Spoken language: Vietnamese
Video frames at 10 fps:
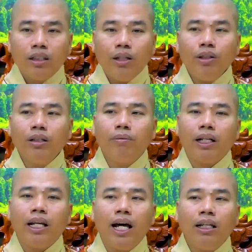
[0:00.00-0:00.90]
nếu như
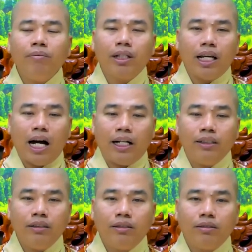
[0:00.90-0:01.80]
mình đến mình
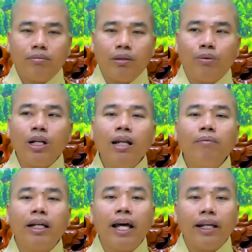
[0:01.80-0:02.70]
ở mình muốn
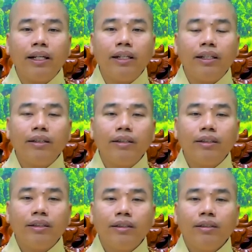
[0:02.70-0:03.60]
đến mình đến
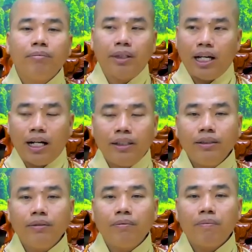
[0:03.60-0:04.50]
mình ở
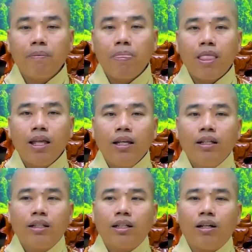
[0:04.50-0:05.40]

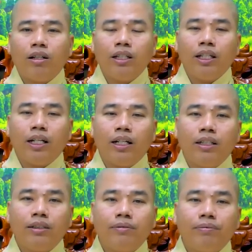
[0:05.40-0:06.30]
rồi
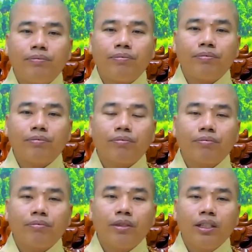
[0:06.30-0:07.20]
à,
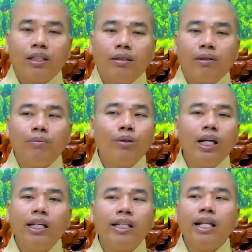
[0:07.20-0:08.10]
mình muốn
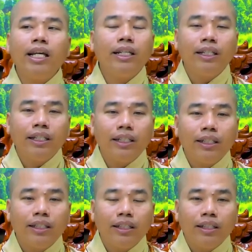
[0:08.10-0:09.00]
đi thì đi
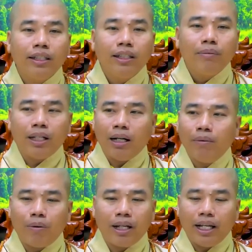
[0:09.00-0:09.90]
mình ở
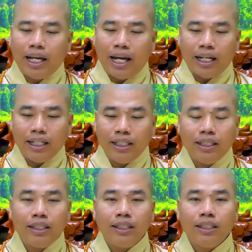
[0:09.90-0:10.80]
một hai ngày
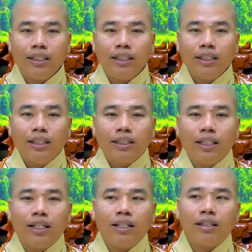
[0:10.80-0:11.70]

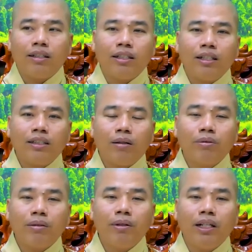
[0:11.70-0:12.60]
gì đó rồi ra
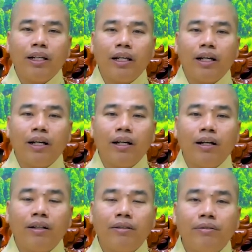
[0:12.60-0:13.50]
xong cái mình à,